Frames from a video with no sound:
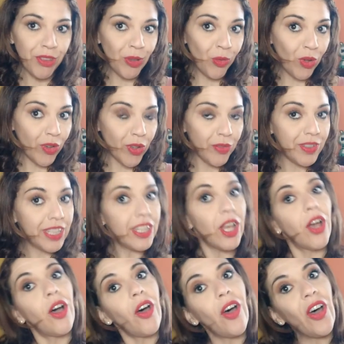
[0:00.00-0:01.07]
in un nuovo
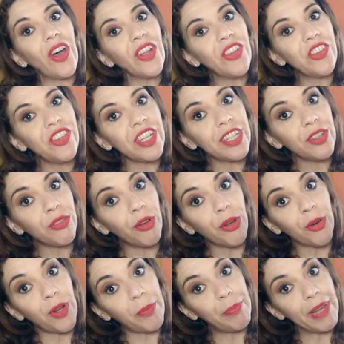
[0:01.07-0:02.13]
video. Oggi
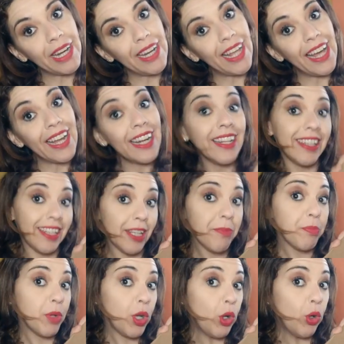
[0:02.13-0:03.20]
torno a parlare di
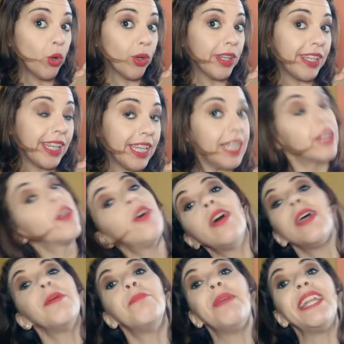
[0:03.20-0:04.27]
Lochiro,
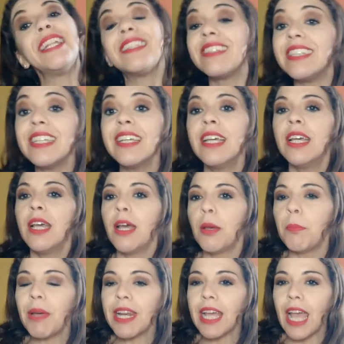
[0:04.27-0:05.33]
ebbene sì,
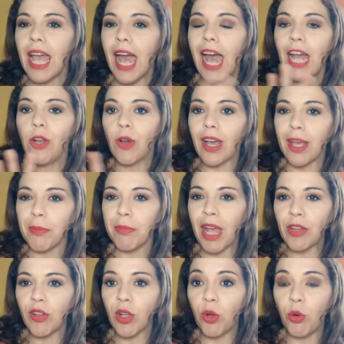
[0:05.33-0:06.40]
perché hanno
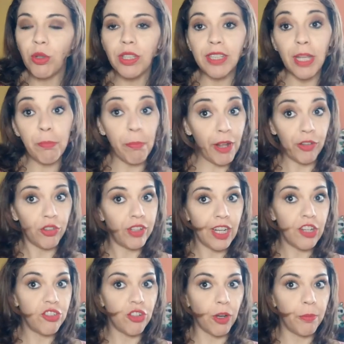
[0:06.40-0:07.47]
cambiato alcuni dei personal
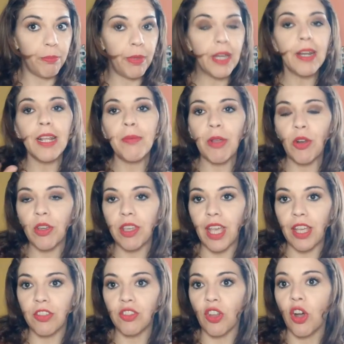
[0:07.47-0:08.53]
shopper e mi hanno
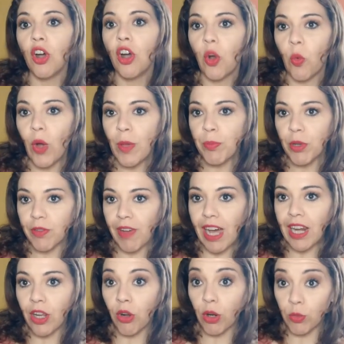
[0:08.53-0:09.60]
chiesto, vuoi
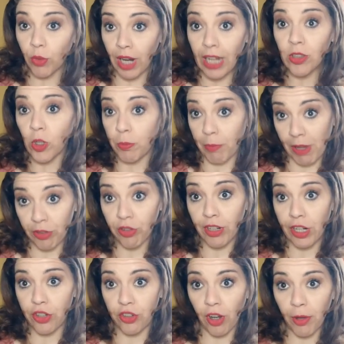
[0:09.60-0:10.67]
provare con un altro
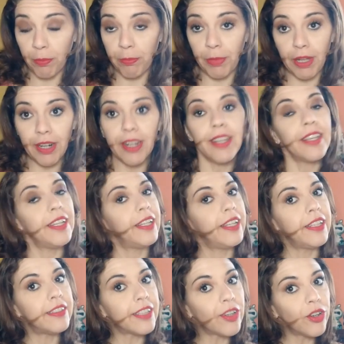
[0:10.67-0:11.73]
personal shopper? E
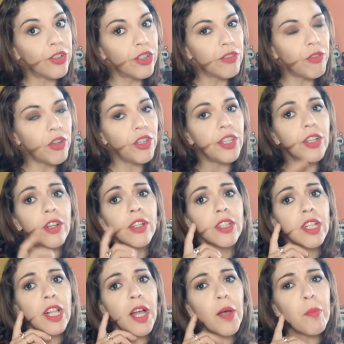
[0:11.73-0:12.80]
secondo voi dico,
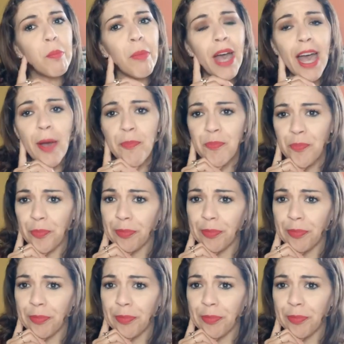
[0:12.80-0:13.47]
ma